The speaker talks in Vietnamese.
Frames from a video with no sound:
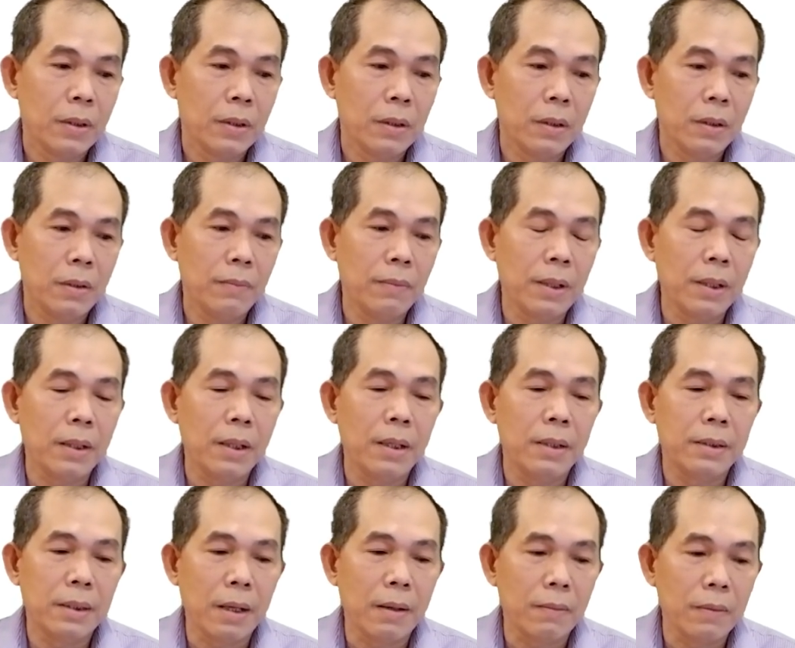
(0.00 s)
rồi vấn
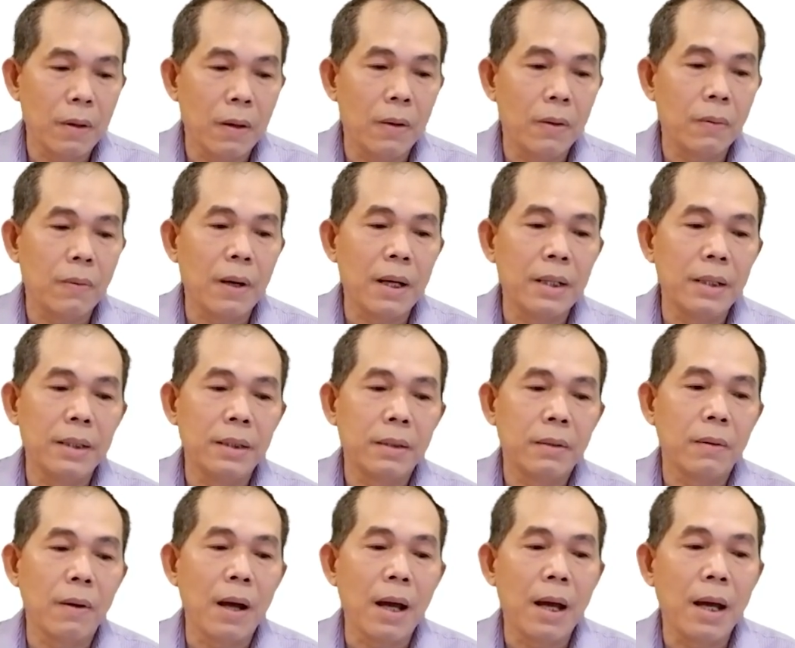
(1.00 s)
đề trao đổi quản lý
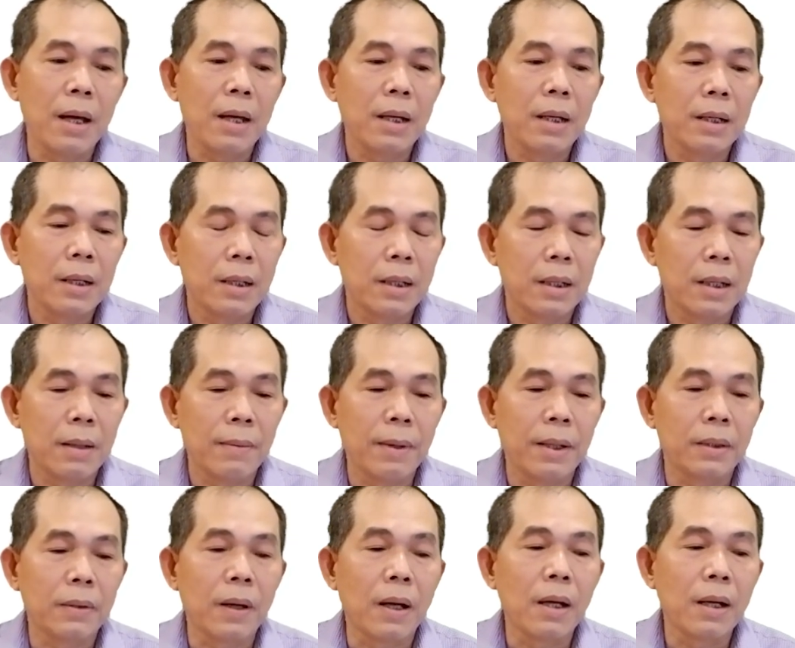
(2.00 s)
khóa là
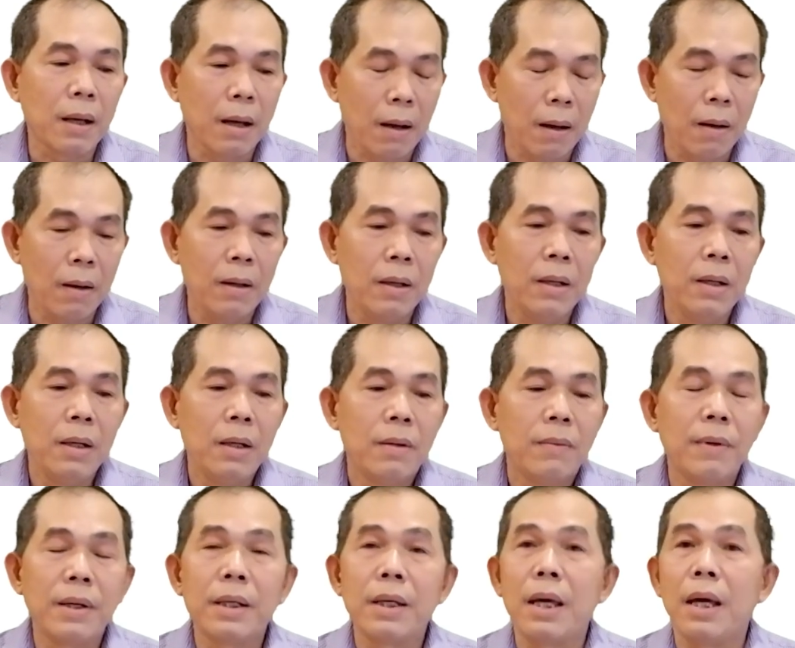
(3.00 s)
bài toán khó
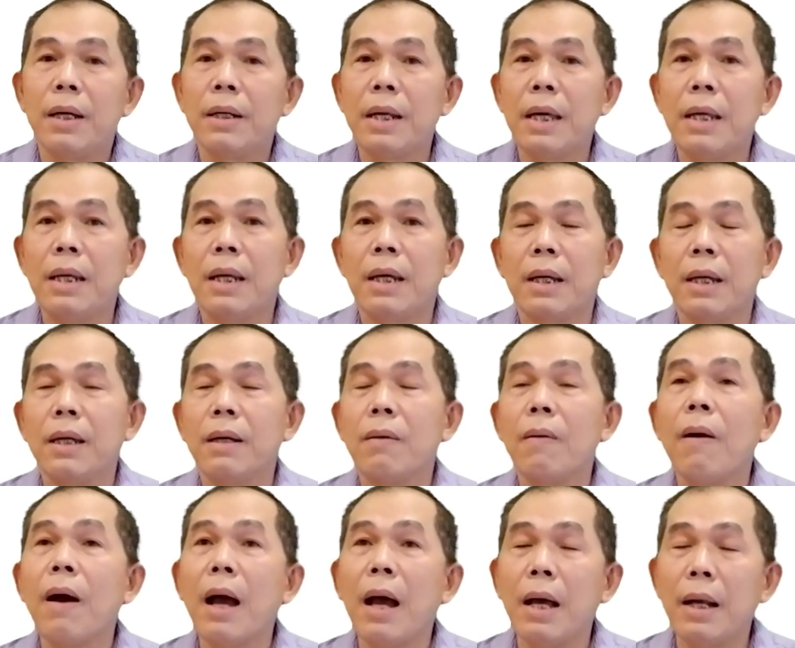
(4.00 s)
vấn đề ở đây là cái
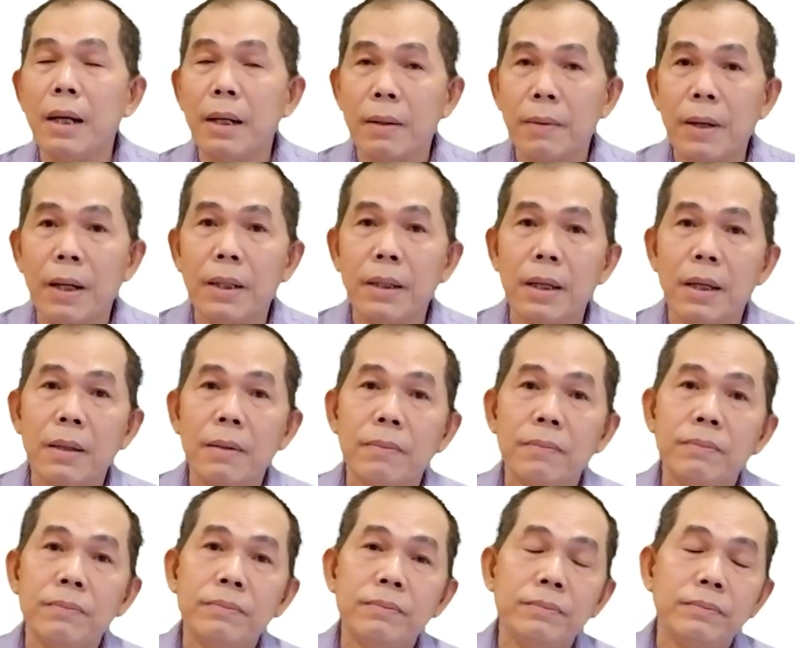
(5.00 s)
khóa đó các bạn nhé
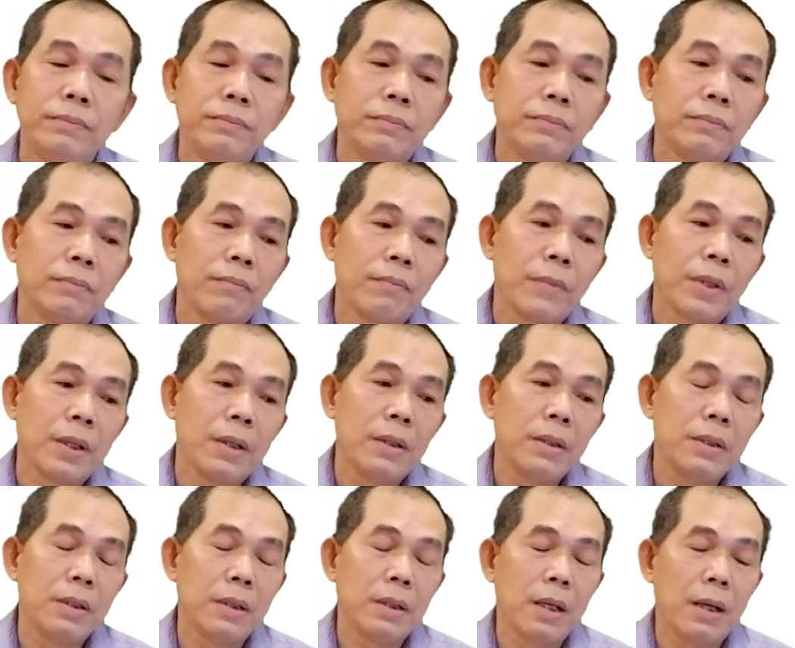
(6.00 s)

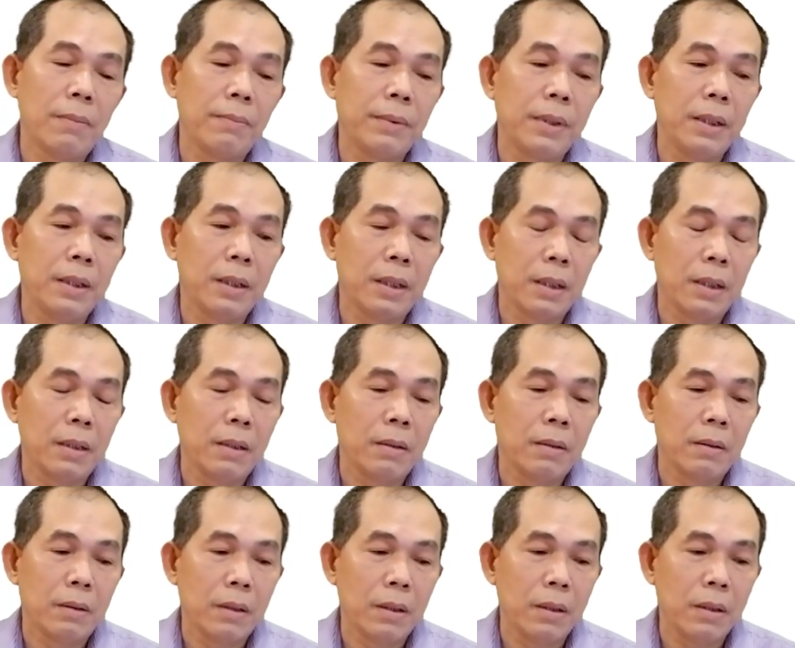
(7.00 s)
cái trường hợp này nè
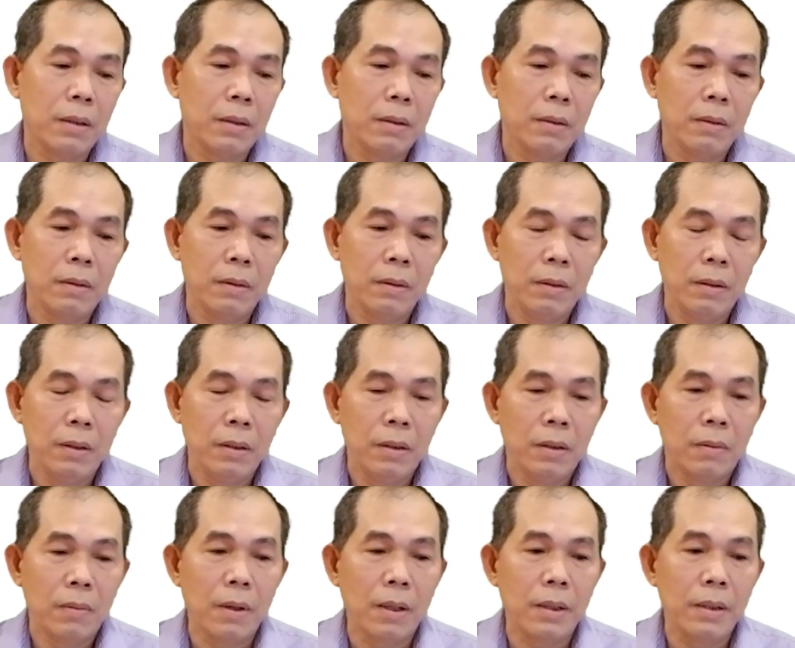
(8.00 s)
đó
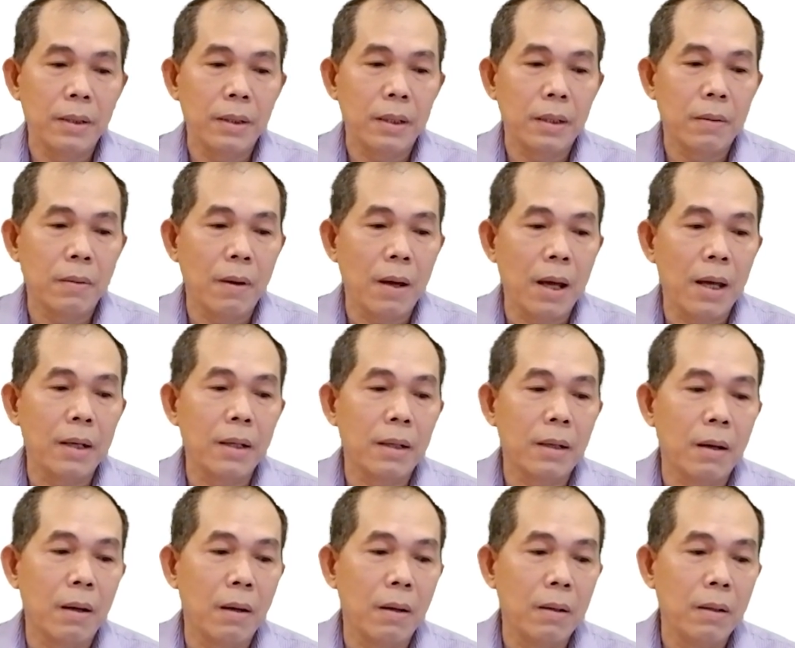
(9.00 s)
quản lý cái khóa nó
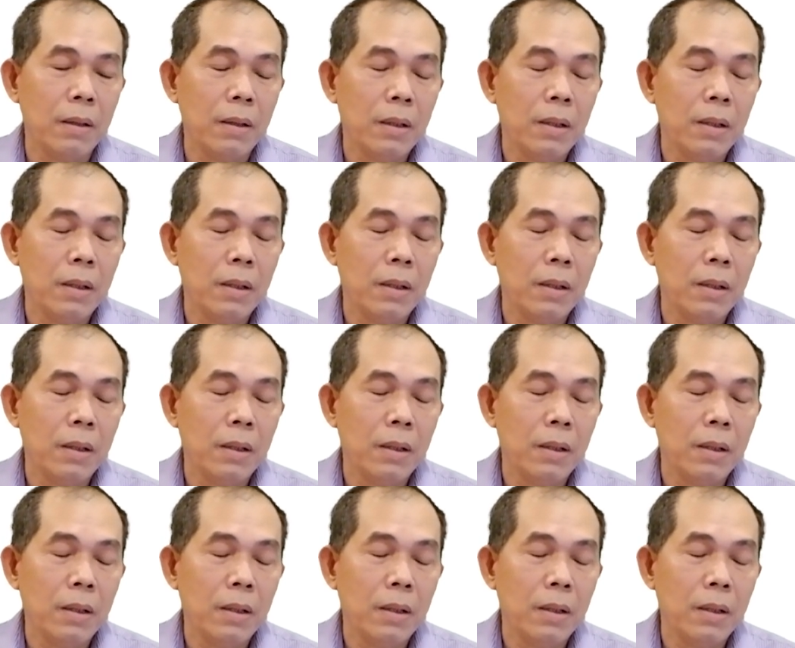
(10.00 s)
khó